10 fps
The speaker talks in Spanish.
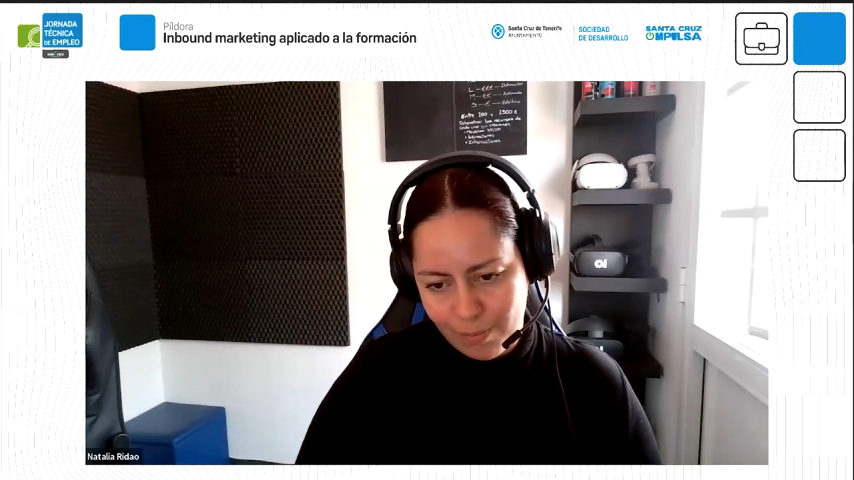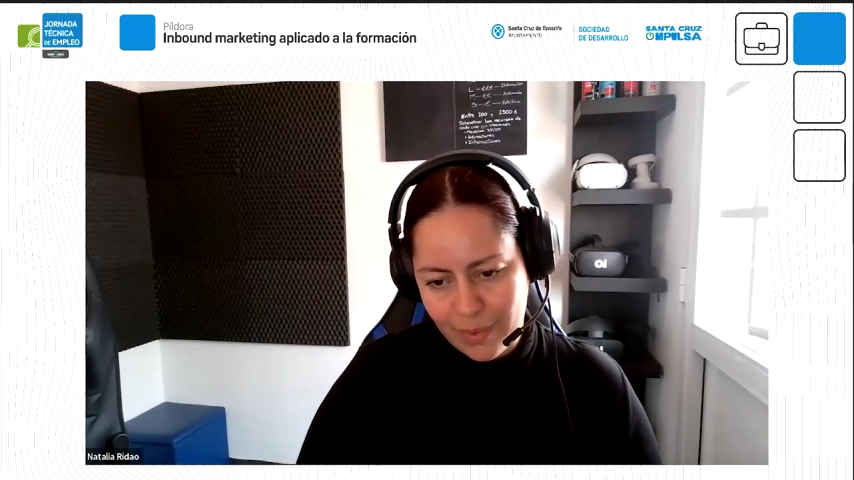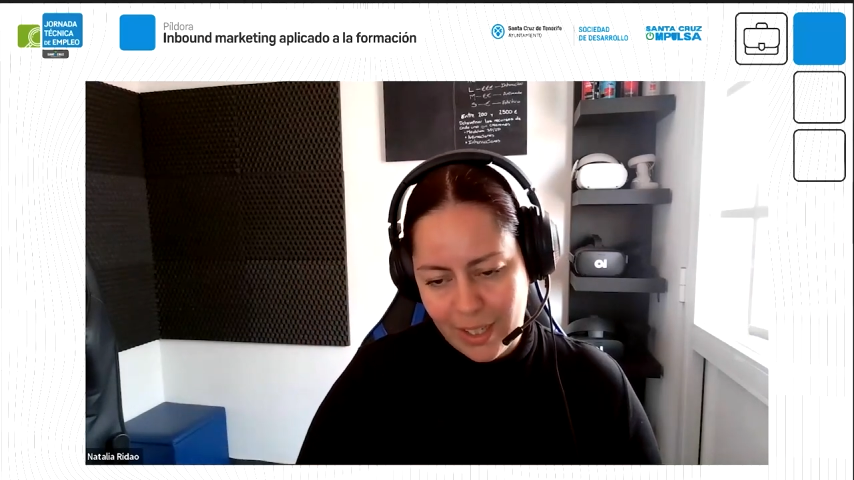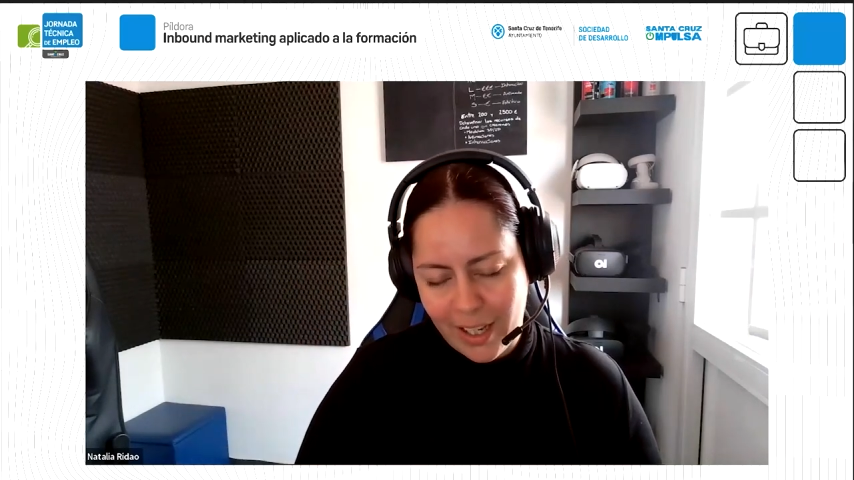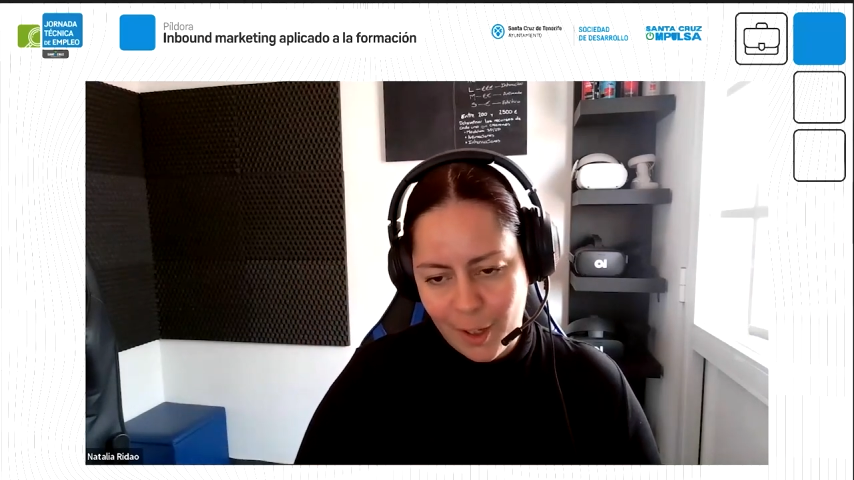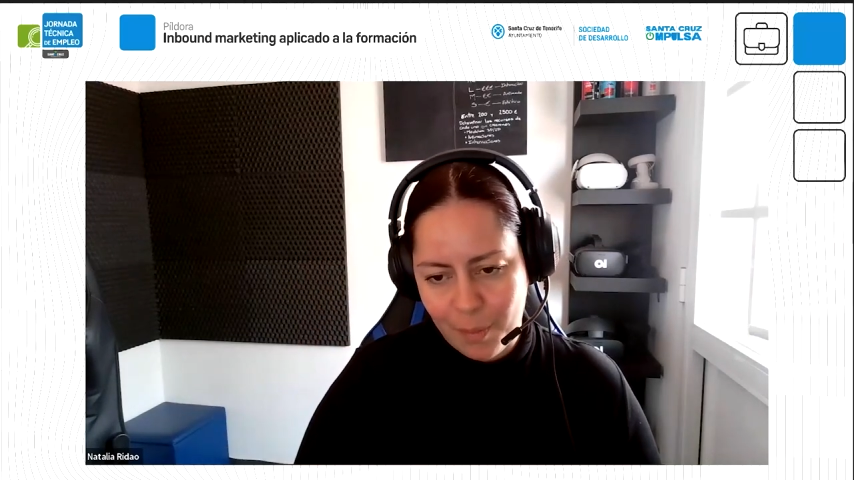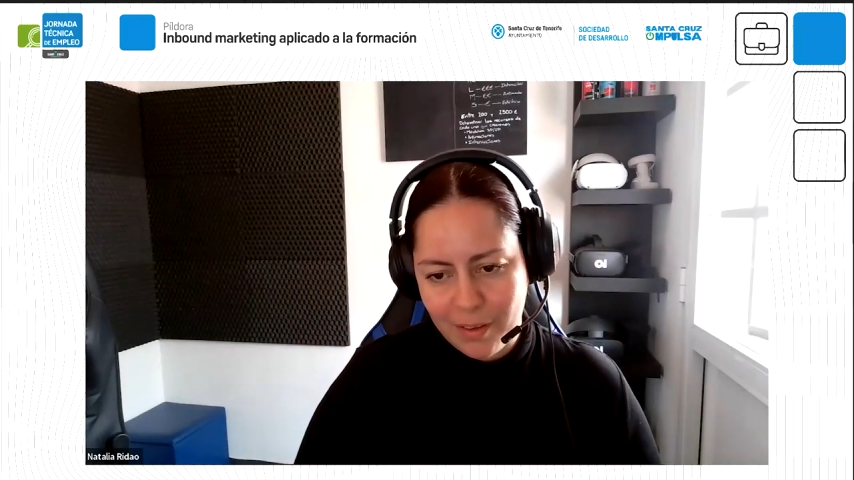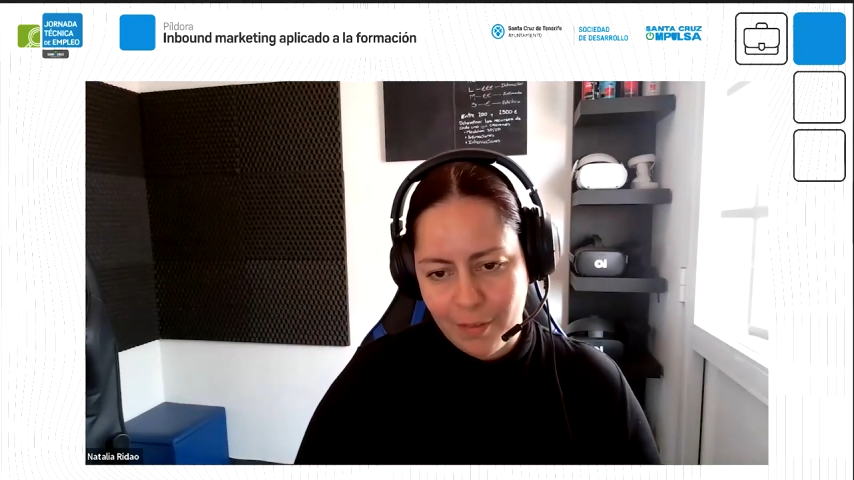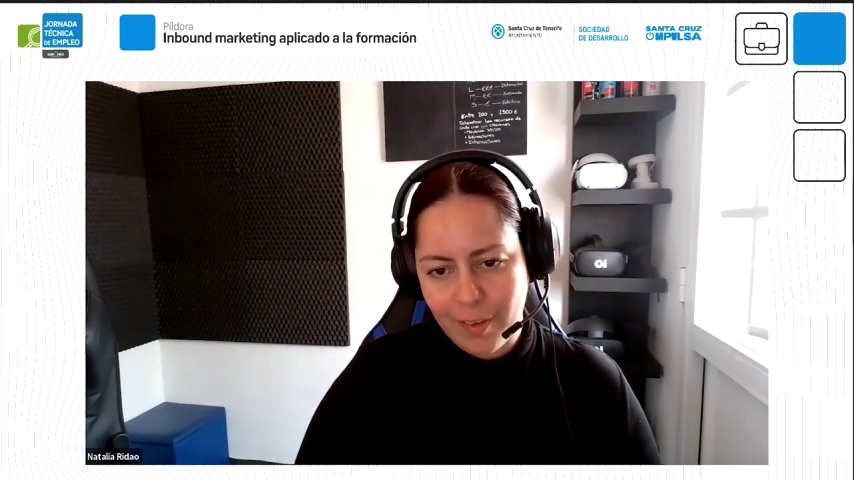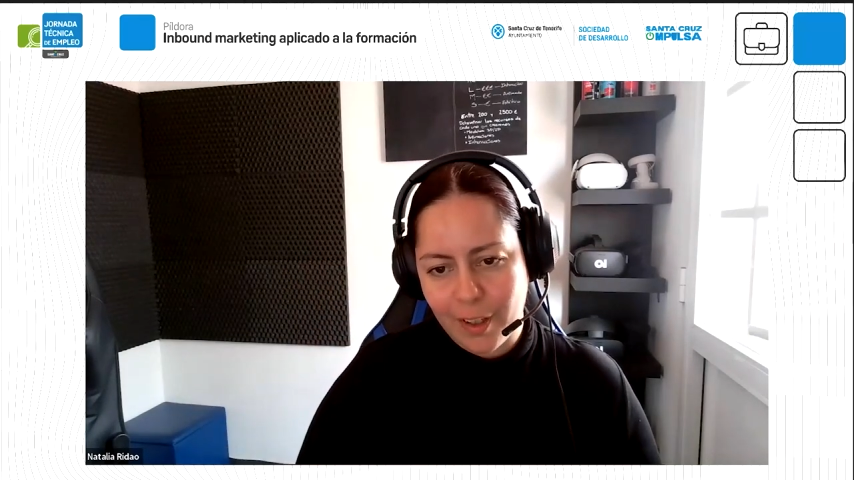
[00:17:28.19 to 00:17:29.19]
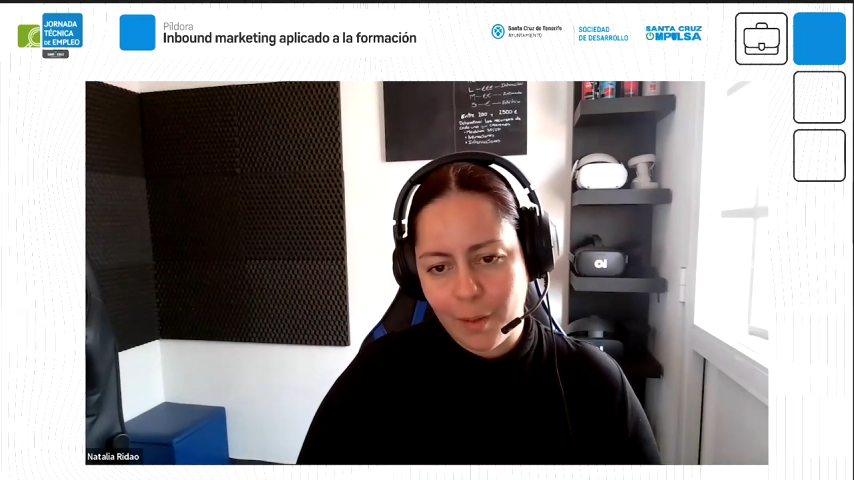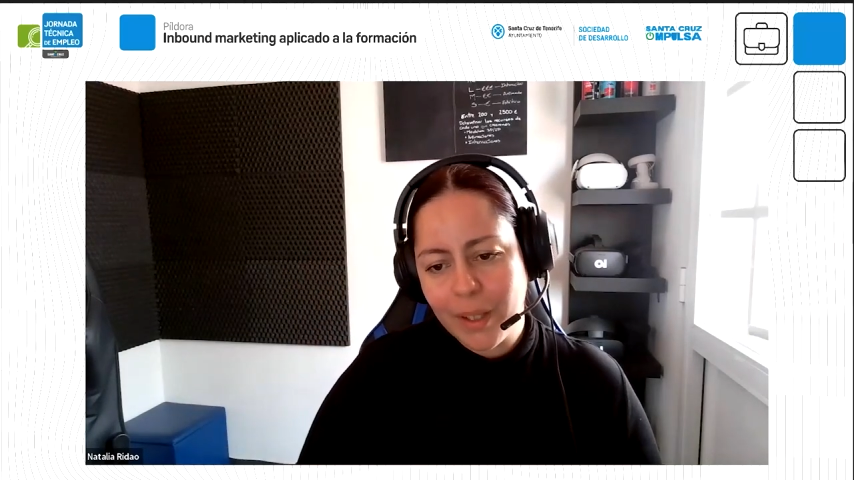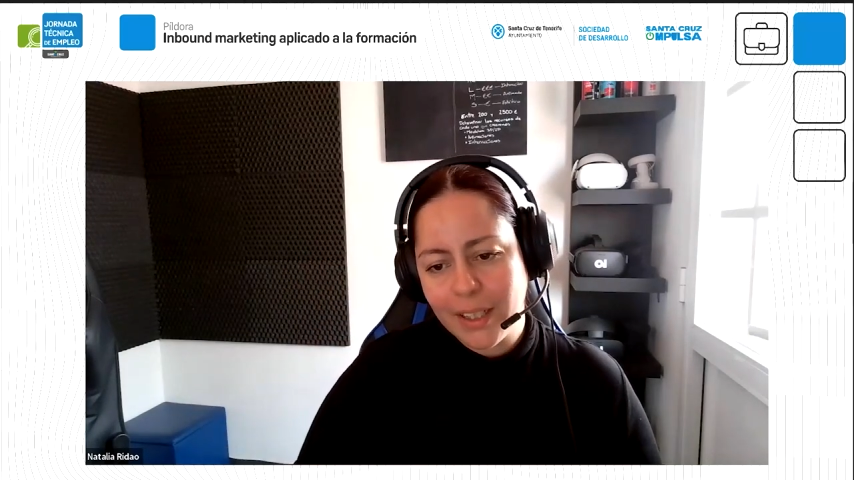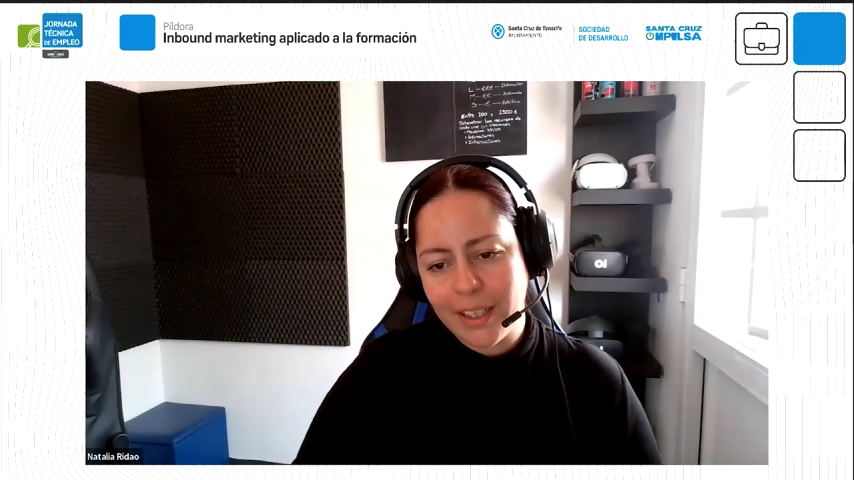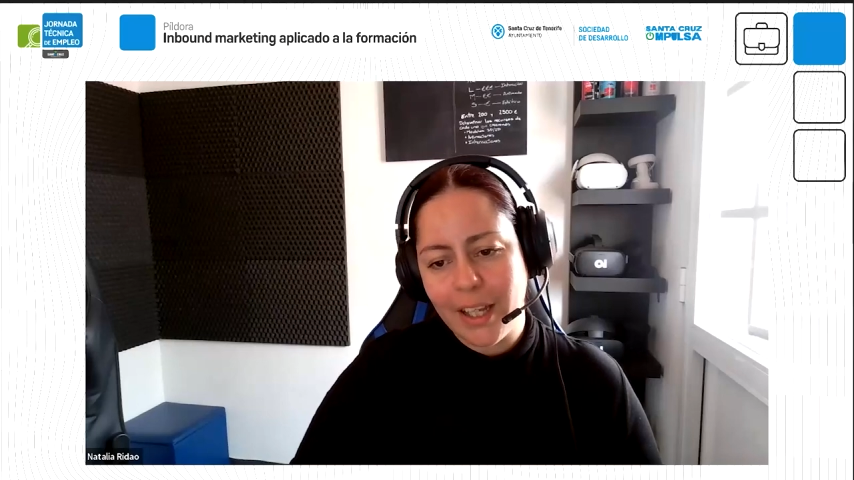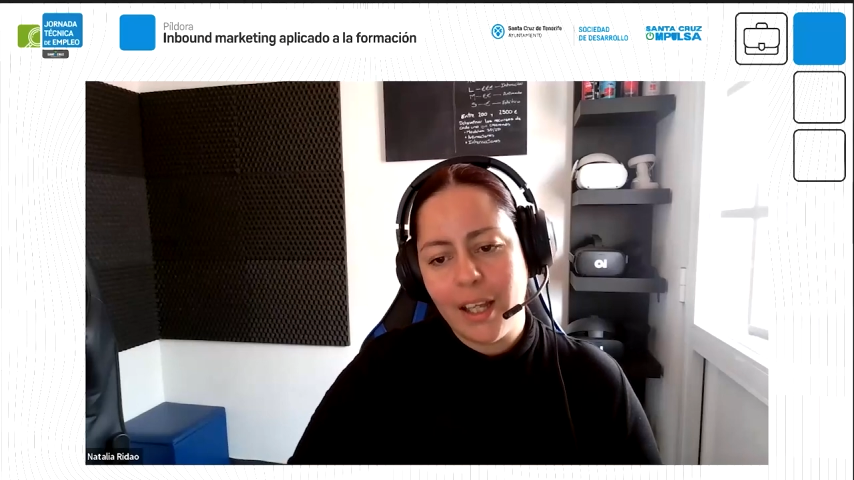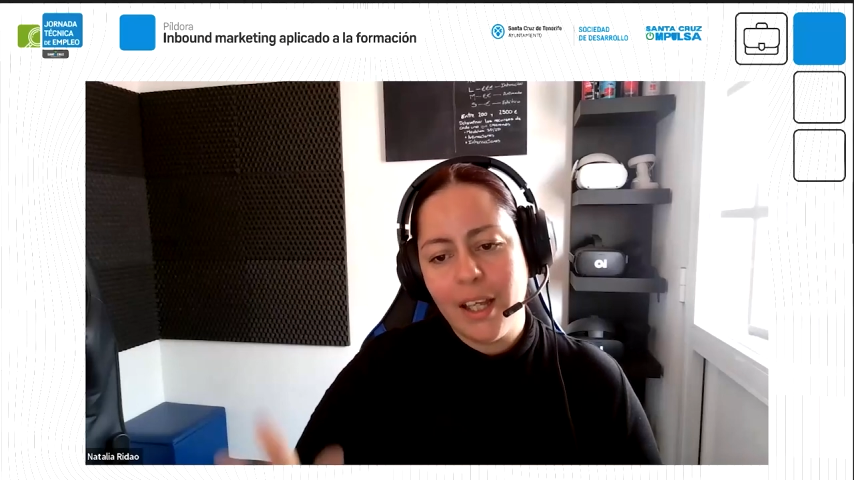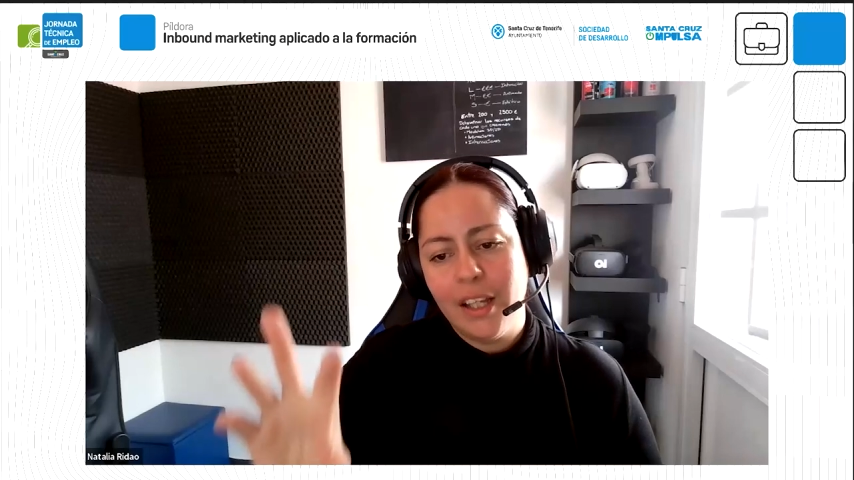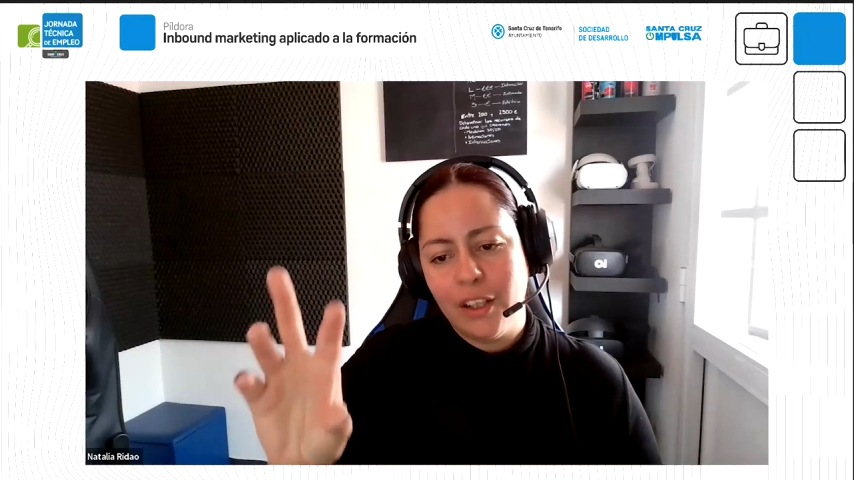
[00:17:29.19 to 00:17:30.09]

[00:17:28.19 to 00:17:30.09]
ya específicamente,